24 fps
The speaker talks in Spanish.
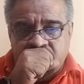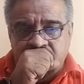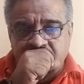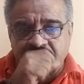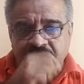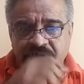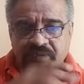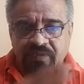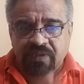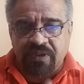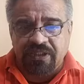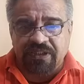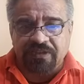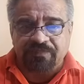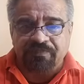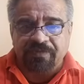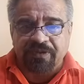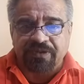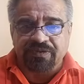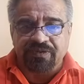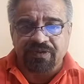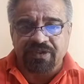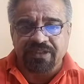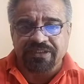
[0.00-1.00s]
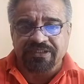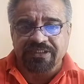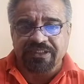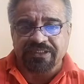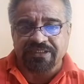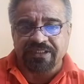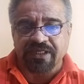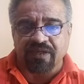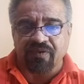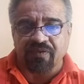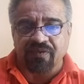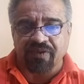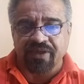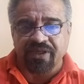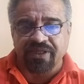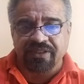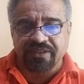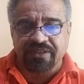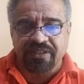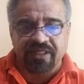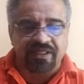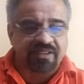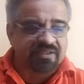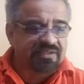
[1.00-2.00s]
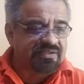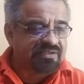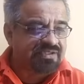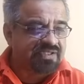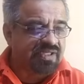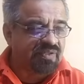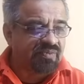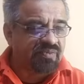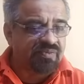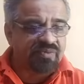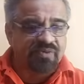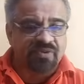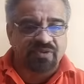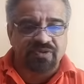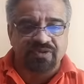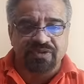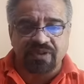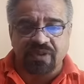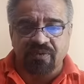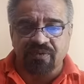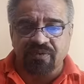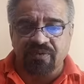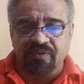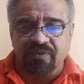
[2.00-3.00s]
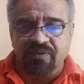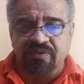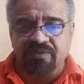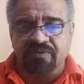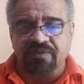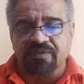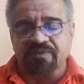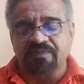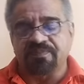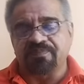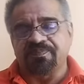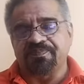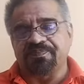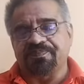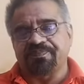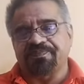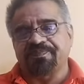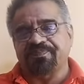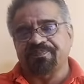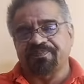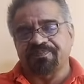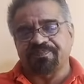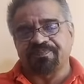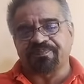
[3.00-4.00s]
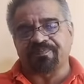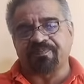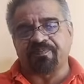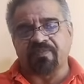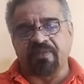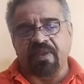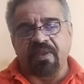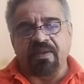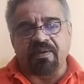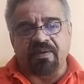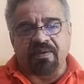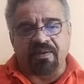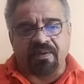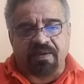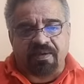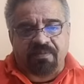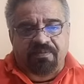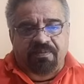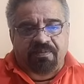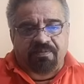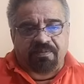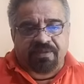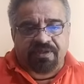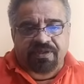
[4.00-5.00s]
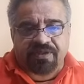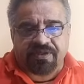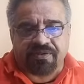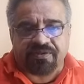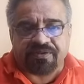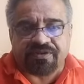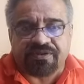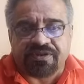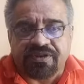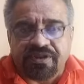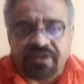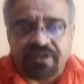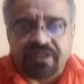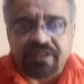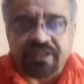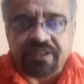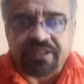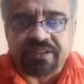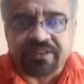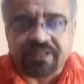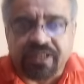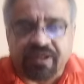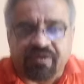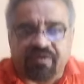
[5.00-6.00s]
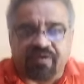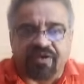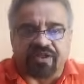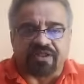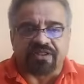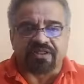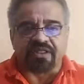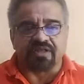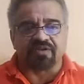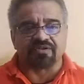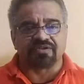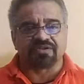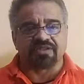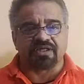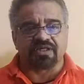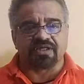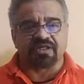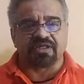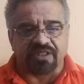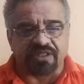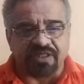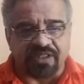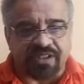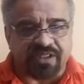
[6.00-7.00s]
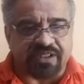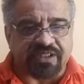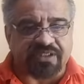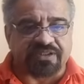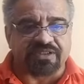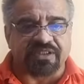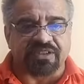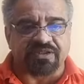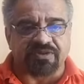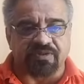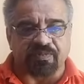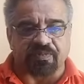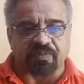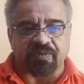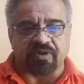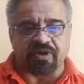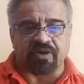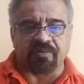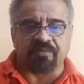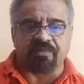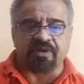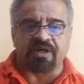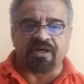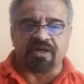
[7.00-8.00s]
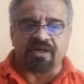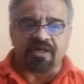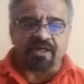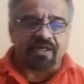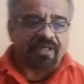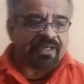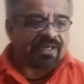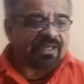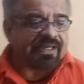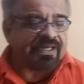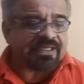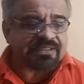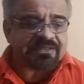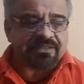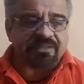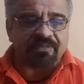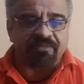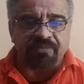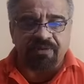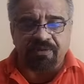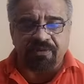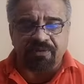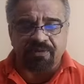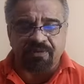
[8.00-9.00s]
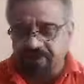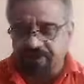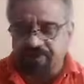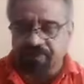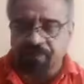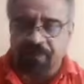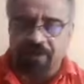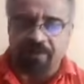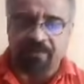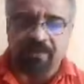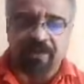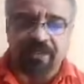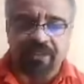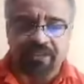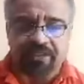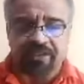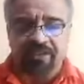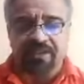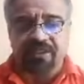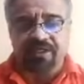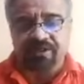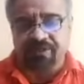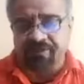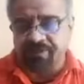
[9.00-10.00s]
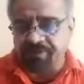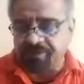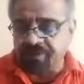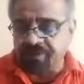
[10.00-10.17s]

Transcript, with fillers: a todas las personas que se conectan. Saludos, saludos y bienvenidos estén conectados aquí en este su programa, en este en vivo de su programa al interior.